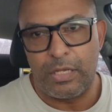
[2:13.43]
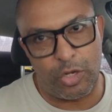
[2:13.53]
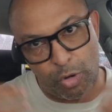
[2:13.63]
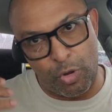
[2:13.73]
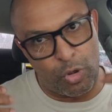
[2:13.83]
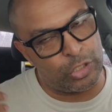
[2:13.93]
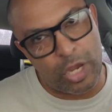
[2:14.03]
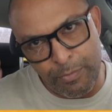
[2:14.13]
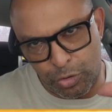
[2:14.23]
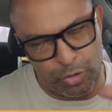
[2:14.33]
Y como eso
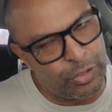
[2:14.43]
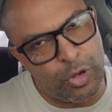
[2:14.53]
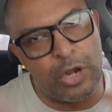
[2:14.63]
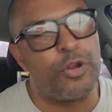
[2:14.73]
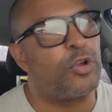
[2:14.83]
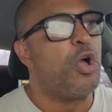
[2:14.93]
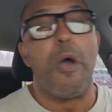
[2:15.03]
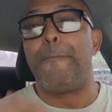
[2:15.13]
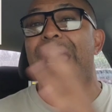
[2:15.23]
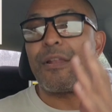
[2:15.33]
hay mucho, él no es el único.
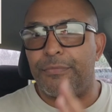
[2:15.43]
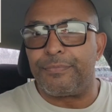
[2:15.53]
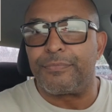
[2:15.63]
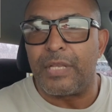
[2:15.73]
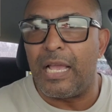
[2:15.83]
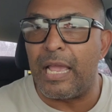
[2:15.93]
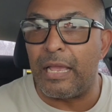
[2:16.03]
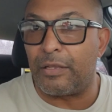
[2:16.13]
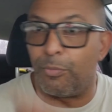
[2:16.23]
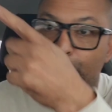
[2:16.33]
Pero,
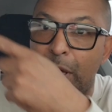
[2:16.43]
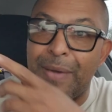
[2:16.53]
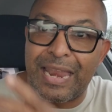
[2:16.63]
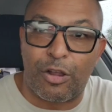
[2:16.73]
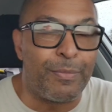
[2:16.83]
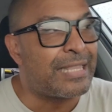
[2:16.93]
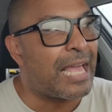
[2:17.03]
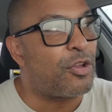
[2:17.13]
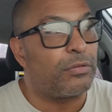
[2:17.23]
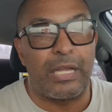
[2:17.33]
eh, como pueden ver el
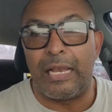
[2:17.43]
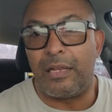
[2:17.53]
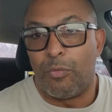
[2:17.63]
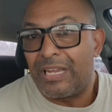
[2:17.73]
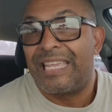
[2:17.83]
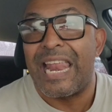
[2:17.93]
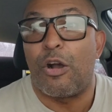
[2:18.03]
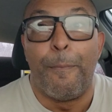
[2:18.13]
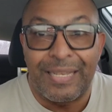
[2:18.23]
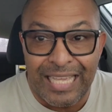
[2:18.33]
comentario, él, como él quiere
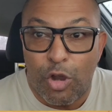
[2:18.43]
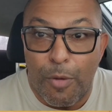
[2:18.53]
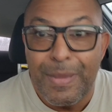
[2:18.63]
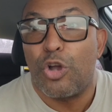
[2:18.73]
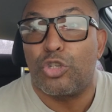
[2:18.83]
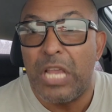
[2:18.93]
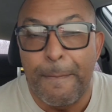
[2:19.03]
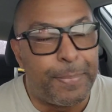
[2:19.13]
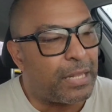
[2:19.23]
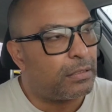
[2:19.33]
competir conmigo
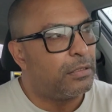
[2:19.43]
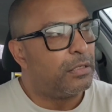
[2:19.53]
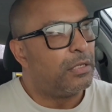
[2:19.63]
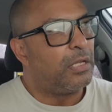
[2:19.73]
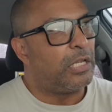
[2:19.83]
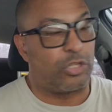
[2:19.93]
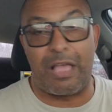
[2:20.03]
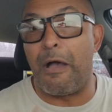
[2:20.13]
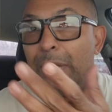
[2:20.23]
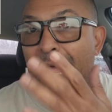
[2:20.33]
siempre, yo
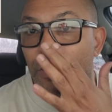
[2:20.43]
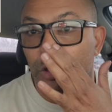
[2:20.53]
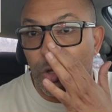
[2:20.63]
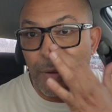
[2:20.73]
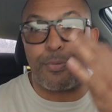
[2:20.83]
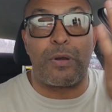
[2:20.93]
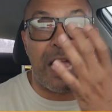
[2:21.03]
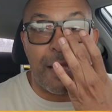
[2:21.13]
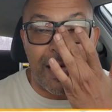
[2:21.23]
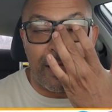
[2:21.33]
estaba hablando sobre el
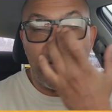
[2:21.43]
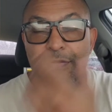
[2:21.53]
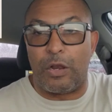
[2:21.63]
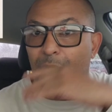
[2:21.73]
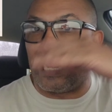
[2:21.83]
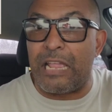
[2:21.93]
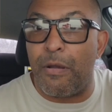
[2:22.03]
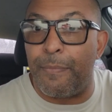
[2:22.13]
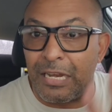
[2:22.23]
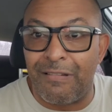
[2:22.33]
problema de lo que le
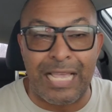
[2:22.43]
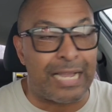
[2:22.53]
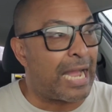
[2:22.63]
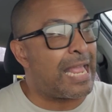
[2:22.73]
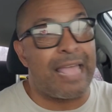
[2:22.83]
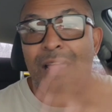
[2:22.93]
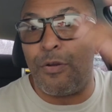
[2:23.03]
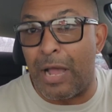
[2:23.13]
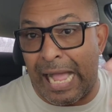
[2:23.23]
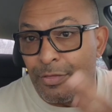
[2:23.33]
iba para arriba de Canel, del
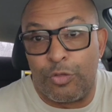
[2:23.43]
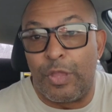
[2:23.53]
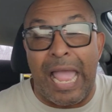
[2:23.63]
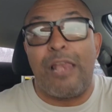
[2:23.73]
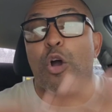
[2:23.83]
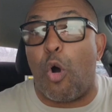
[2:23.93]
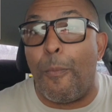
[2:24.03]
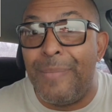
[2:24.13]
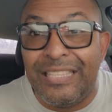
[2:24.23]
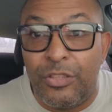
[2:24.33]
huracán, donde él lo
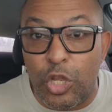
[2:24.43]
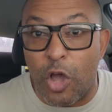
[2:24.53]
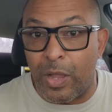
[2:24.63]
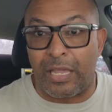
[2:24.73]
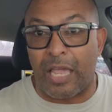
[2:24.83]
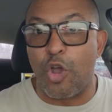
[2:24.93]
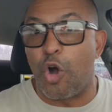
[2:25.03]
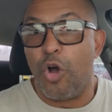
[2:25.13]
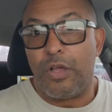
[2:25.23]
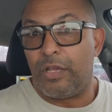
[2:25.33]
convirtió en que
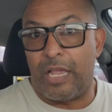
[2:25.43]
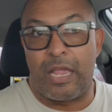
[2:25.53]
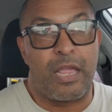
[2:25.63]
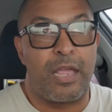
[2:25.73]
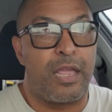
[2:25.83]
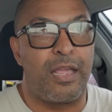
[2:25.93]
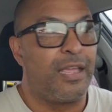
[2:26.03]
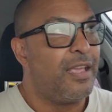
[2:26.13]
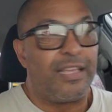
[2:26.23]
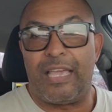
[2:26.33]
yo, eh,
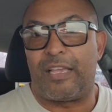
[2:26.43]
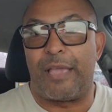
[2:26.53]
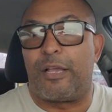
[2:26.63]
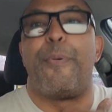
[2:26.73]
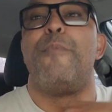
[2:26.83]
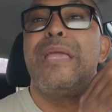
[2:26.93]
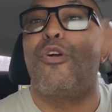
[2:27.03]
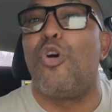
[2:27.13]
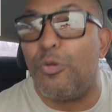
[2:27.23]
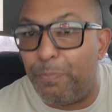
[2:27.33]
que, que, por mi
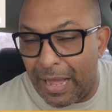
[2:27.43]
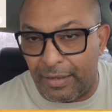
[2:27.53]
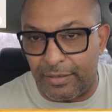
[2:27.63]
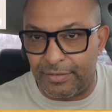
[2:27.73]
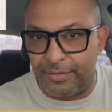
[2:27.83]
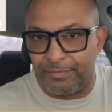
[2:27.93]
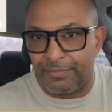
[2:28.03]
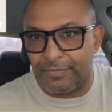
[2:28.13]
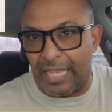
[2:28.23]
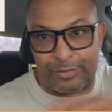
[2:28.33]
culpa,
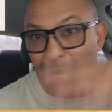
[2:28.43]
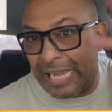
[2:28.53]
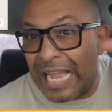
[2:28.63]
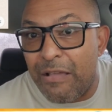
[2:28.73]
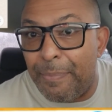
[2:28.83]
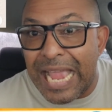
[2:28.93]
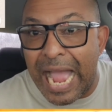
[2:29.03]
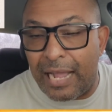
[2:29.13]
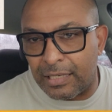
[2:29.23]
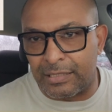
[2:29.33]
ese huracán iba
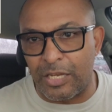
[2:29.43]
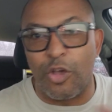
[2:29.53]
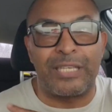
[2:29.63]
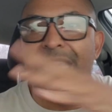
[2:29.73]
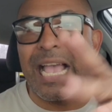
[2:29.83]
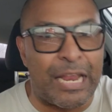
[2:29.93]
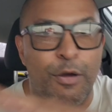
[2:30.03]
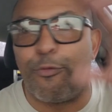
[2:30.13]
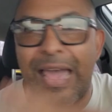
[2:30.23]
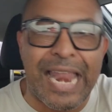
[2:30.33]
para allá, que si yo decía que
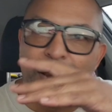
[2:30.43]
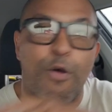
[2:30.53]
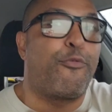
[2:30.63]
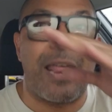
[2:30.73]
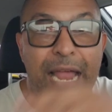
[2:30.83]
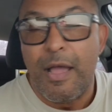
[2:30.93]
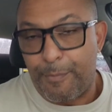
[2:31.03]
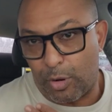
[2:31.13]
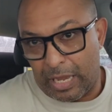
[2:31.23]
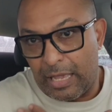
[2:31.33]
no fuera, no fuera,
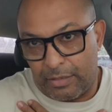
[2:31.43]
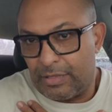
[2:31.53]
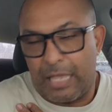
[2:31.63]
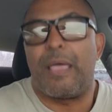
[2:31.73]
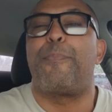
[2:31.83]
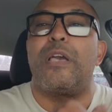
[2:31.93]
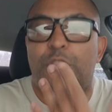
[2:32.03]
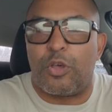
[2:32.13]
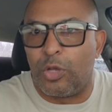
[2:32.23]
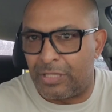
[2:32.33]
porque después de
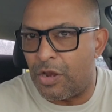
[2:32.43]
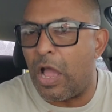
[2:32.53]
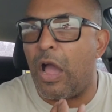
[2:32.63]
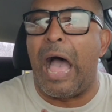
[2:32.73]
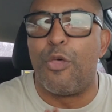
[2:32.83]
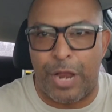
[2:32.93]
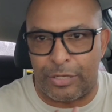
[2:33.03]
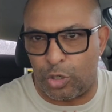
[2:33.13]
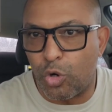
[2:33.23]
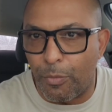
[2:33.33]
todo, él tiene
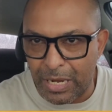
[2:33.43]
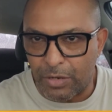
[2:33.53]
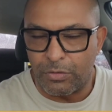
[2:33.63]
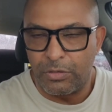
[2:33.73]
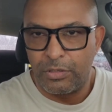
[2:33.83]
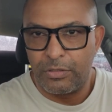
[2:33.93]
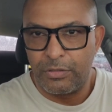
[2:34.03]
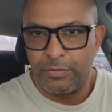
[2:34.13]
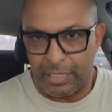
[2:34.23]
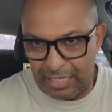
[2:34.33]
adoración conmigo.
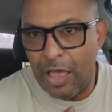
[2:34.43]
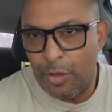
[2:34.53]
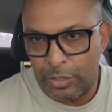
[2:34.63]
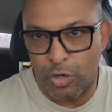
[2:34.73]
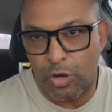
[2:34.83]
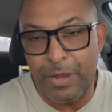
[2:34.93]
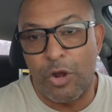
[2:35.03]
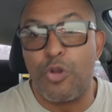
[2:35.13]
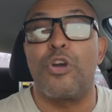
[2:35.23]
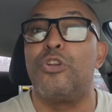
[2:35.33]
Él tiene adoración conmigo,
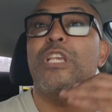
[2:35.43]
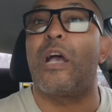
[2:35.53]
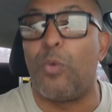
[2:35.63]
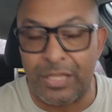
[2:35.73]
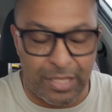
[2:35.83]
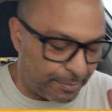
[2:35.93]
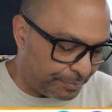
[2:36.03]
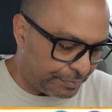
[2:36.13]
lo único que no se da cuenta.